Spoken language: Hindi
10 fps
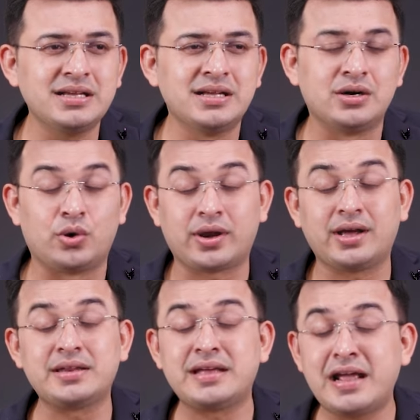हैं और
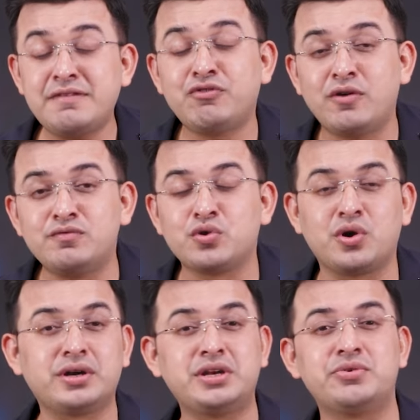अगर यही फॉर्म वो
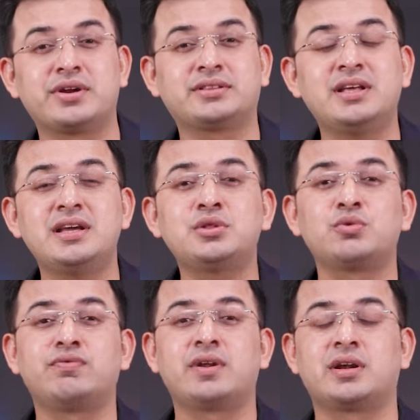कंटिन्यू रखते हैं
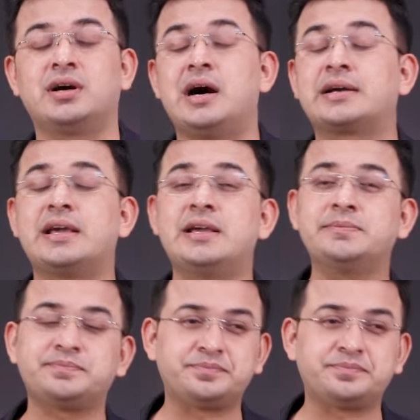तो फिर आगे